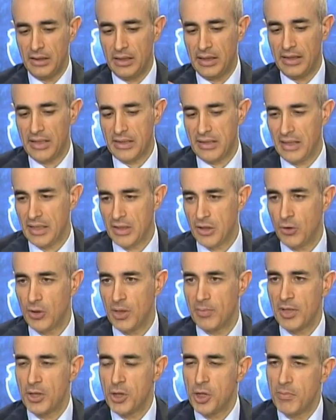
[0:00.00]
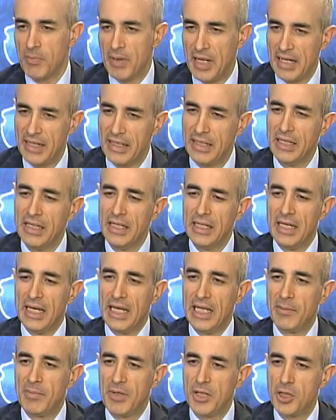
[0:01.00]
le destinazioni principali
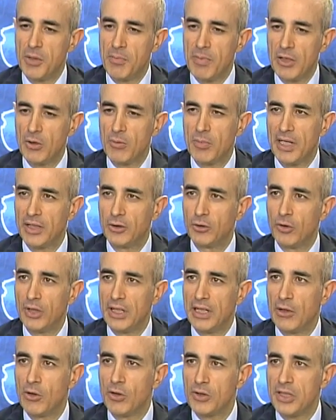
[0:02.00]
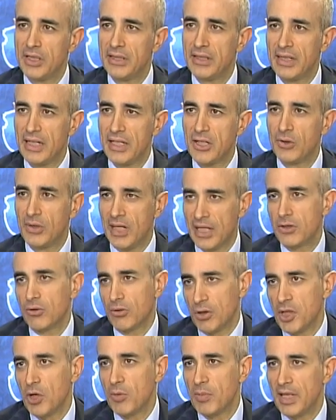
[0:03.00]
e i principali operatori le cose internazionali
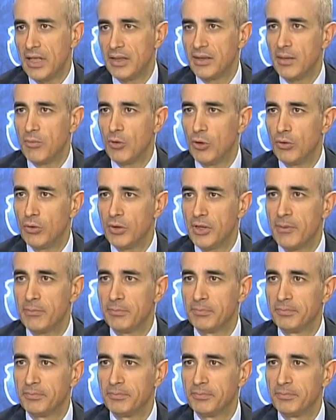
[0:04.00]
sono già operanti a Bologna.